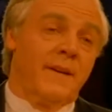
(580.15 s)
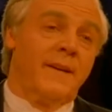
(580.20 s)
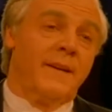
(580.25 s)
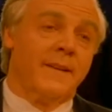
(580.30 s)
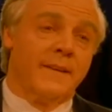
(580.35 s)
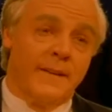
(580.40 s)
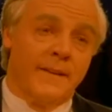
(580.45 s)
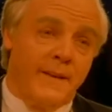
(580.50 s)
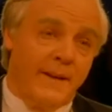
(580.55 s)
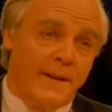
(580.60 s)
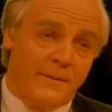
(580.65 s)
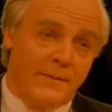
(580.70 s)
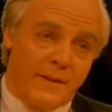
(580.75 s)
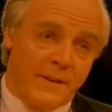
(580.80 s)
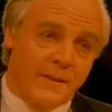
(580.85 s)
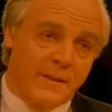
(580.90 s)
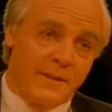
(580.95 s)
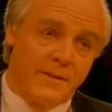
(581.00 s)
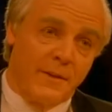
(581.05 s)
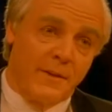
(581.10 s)
Io sono
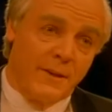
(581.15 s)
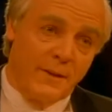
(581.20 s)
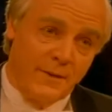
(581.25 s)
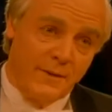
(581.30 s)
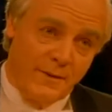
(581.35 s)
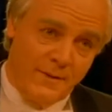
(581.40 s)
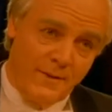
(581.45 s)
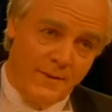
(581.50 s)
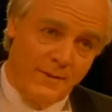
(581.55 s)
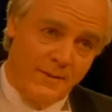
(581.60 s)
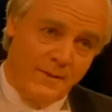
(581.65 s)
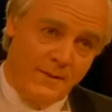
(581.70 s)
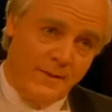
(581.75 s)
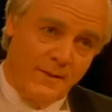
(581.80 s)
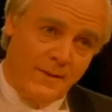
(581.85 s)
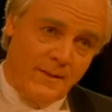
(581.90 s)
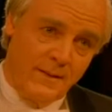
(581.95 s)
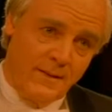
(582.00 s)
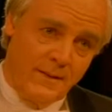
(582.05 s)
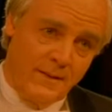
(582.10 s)
qui stasera solo
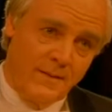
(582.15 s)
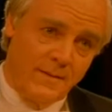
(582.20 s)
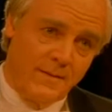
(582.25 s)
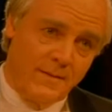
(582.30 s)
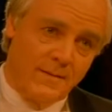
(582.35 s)
grazie a te.